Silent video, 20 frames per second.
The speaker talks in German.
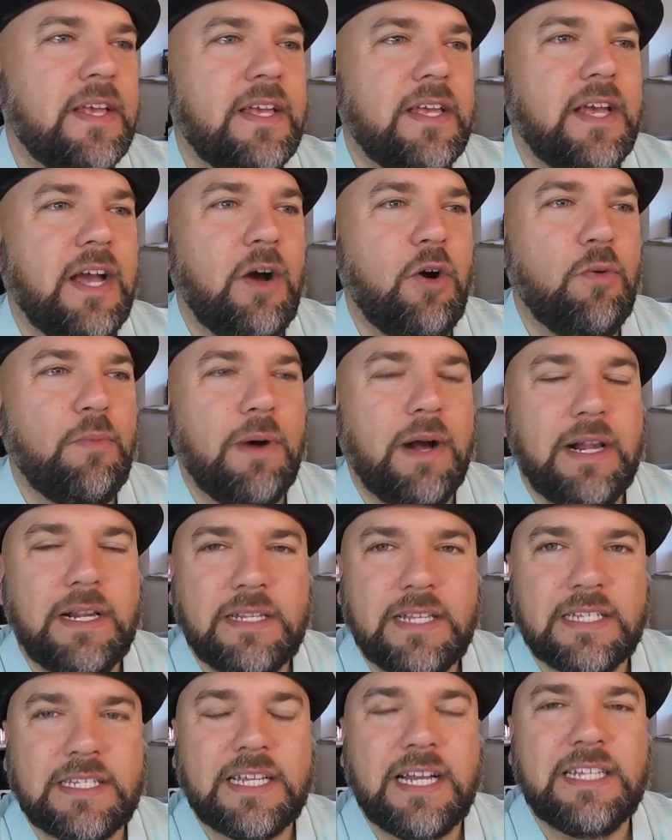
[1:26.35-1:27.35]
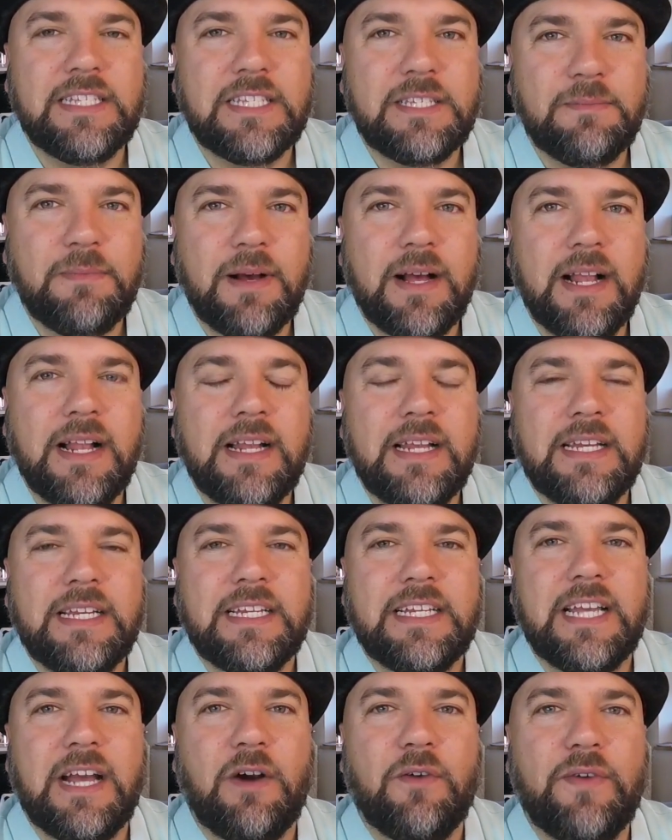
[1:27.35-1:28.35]
ja, um halt das Ganze mal
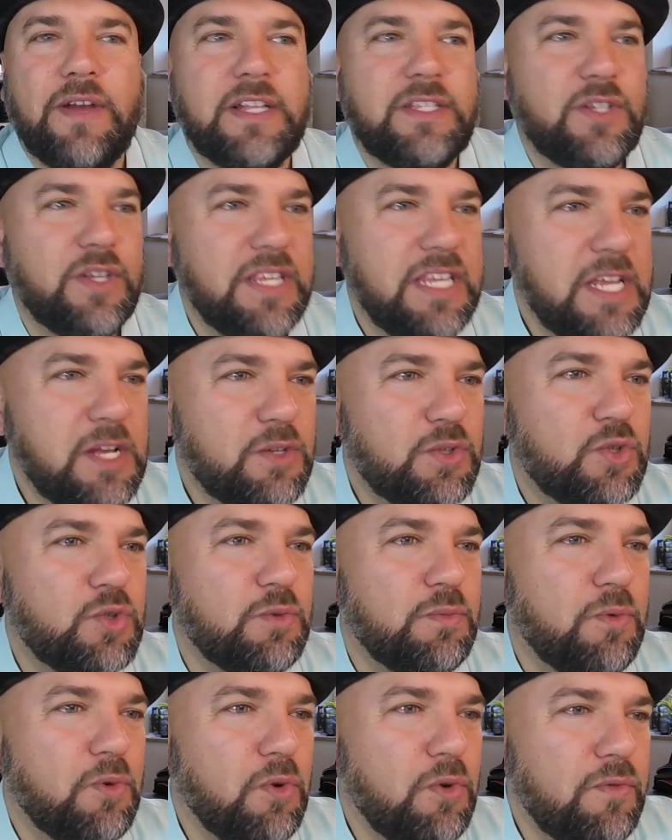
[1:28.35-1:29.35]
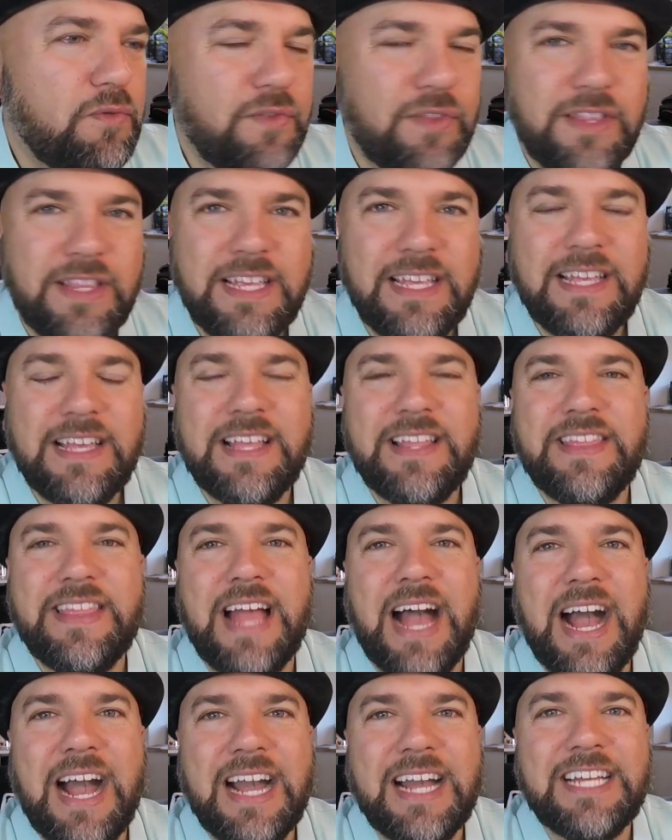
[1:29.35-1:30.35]
ja, auf Herz und Nieren zu prüfen. Die
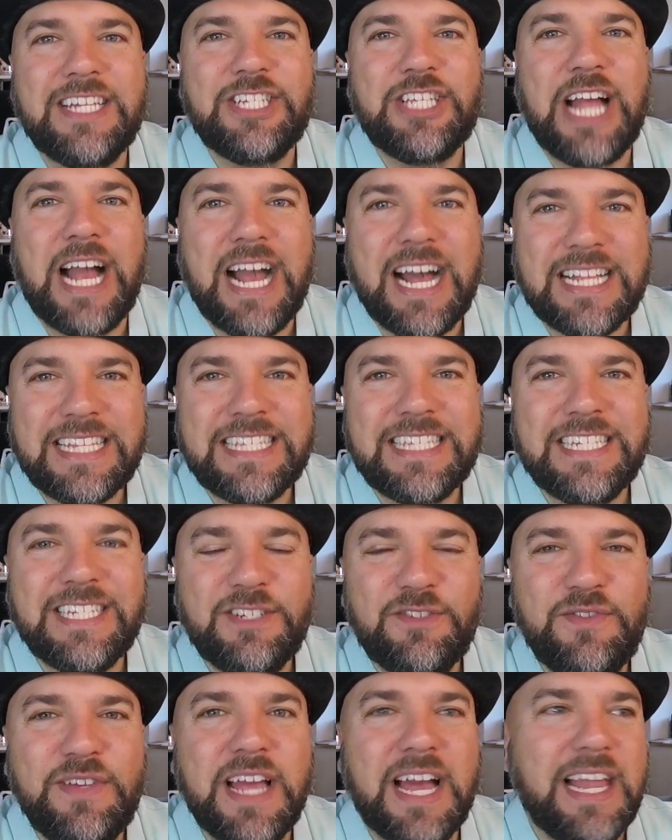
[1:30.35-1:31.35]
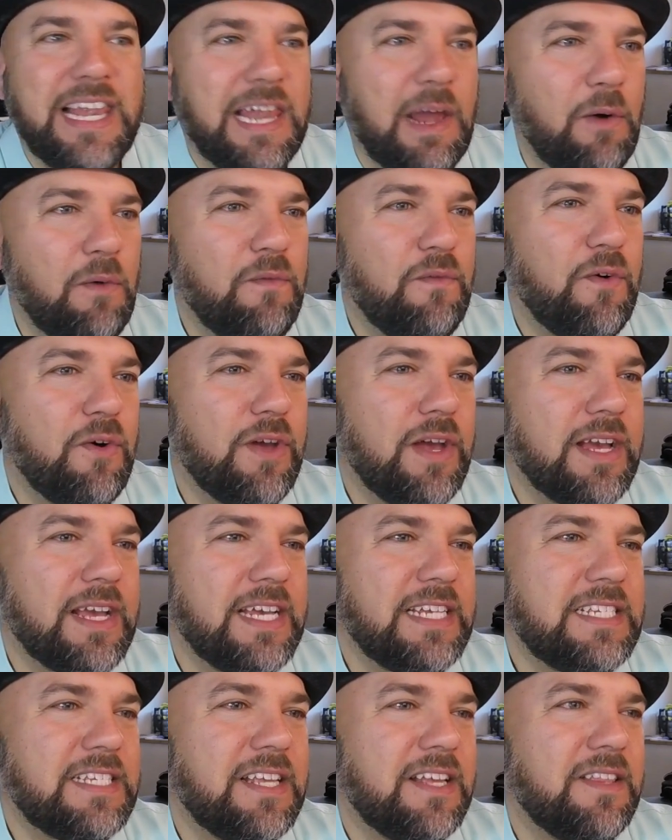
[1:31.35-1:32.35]
Nachricht hat sich wie ein Lauffeuer
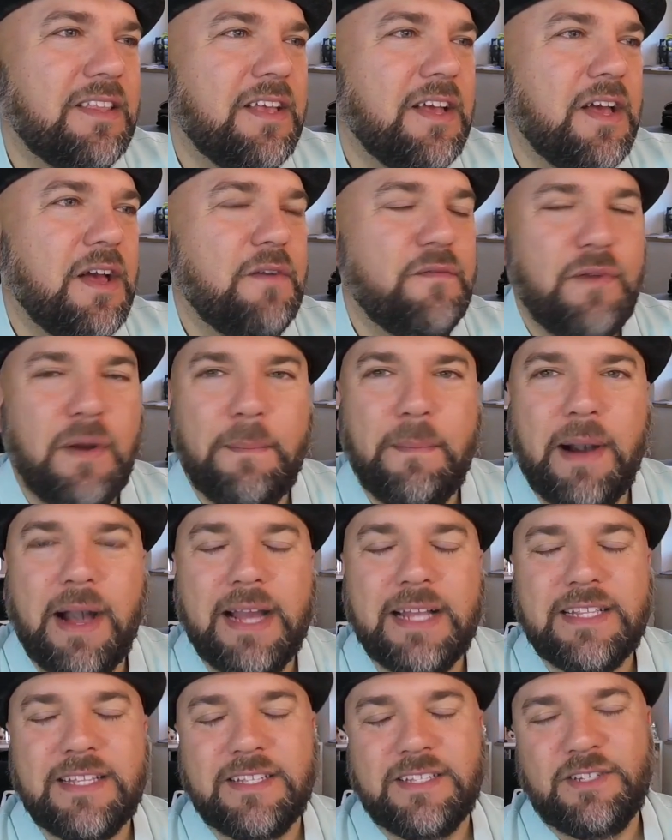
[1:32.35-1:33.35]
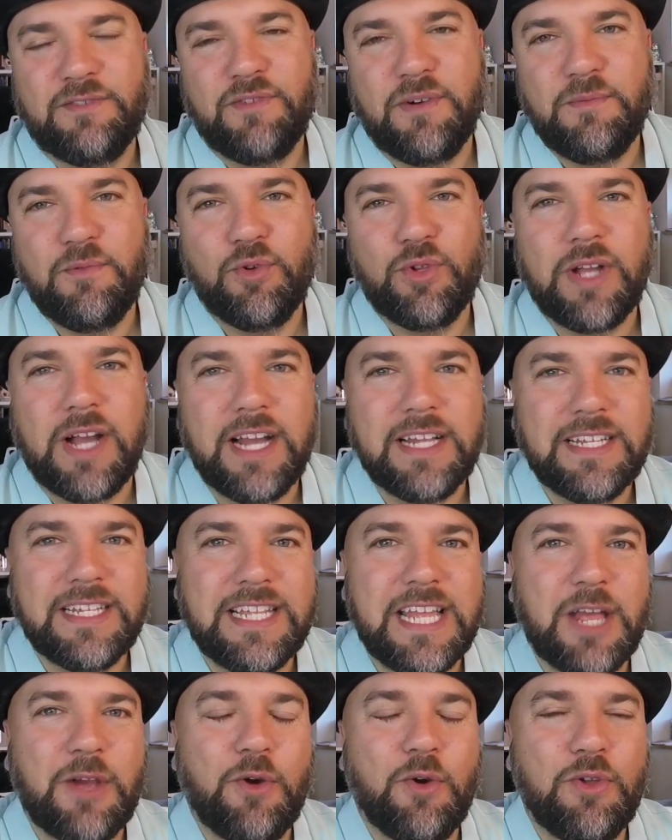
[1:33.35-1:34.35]
gestern verbreitet. Ich vermute, einer
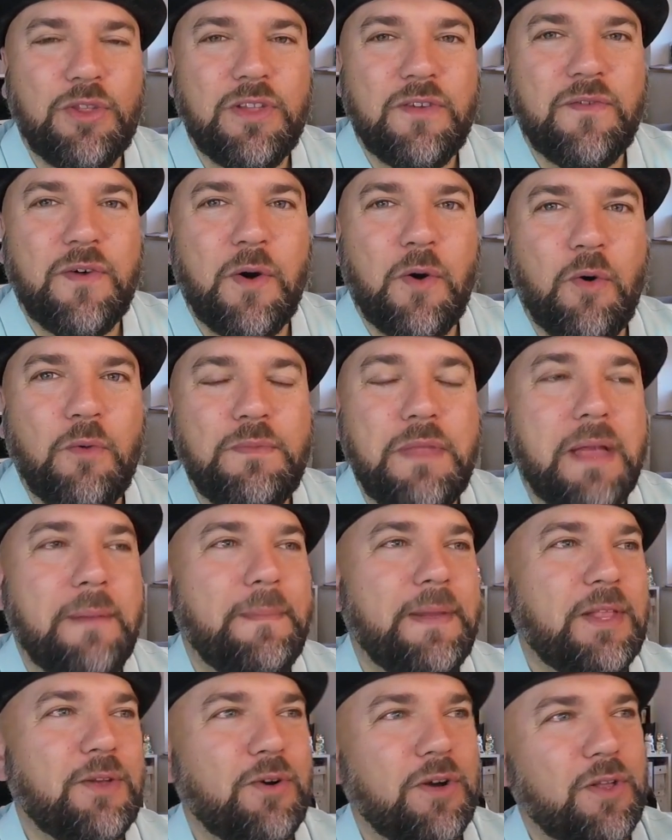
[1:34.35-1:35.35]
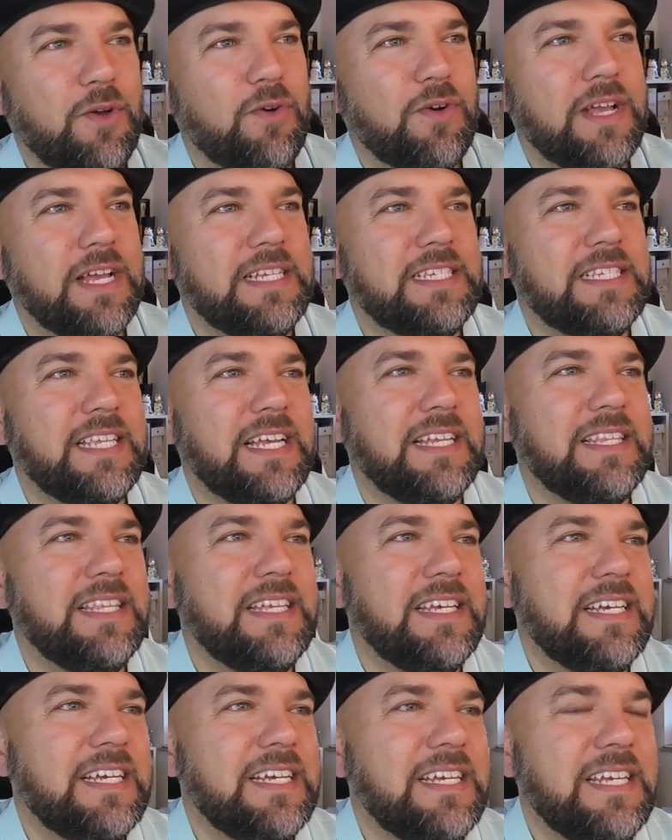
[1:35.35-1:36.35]
der Gründe, warum der Bitcoin auch gestern
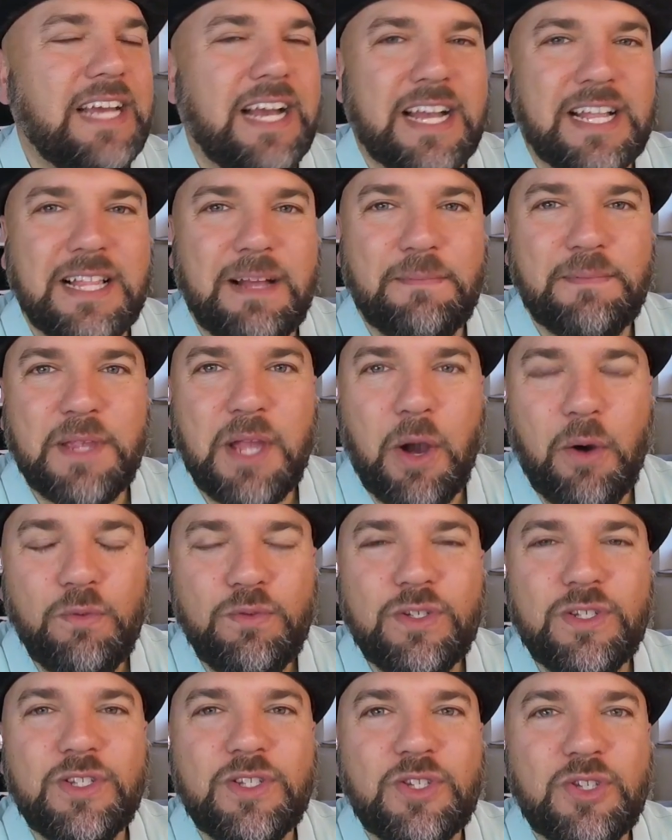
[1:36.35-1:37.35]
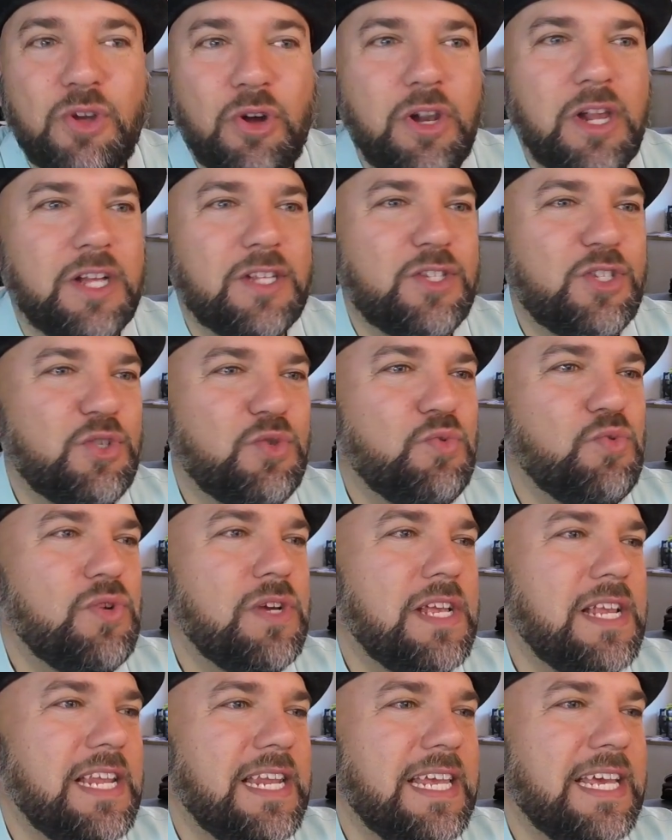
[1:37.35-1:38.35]
ja, knapp 1000 Dollar
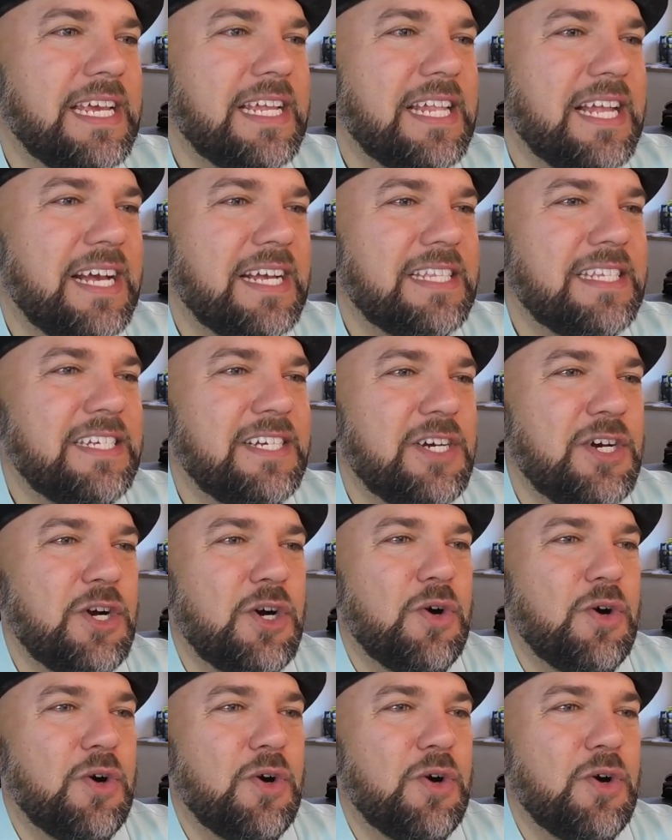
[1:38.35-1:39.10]
zugelegt hat.